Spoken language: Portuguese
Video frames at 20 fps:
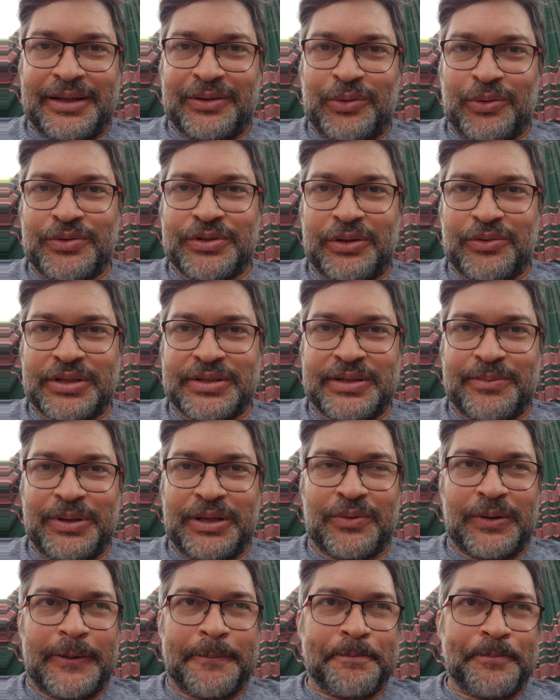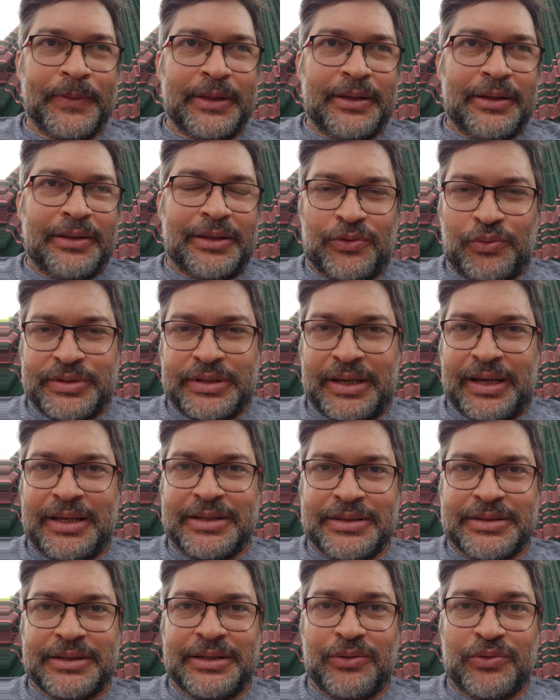a todos que nos receberam aí nas suas
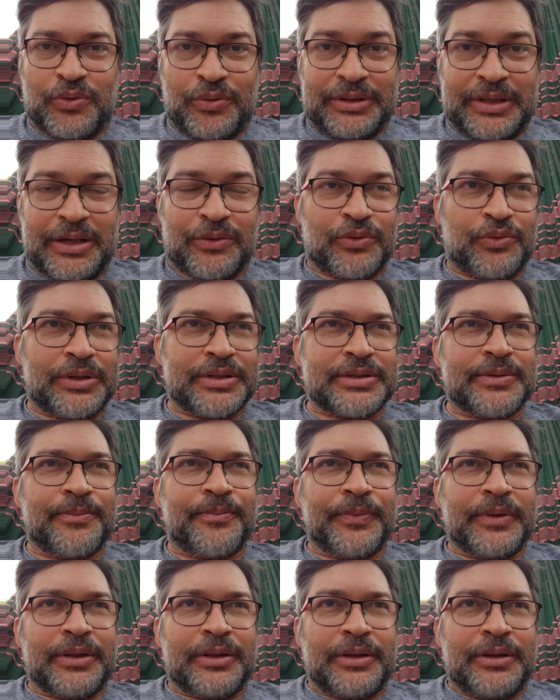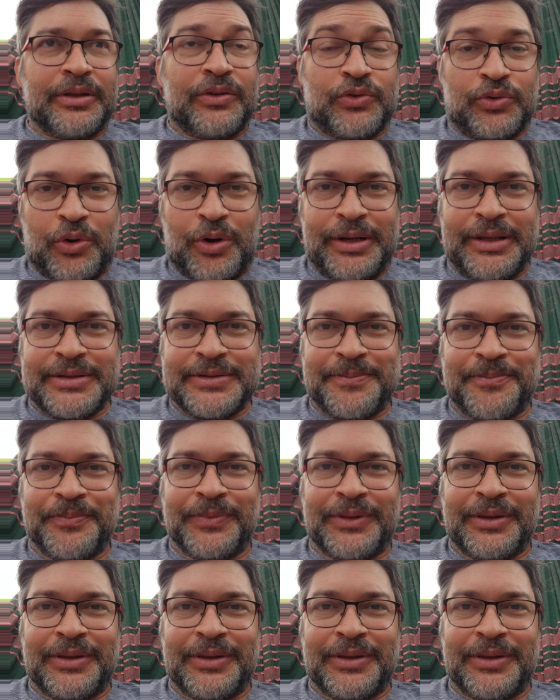casas, que nos contaram suas histórias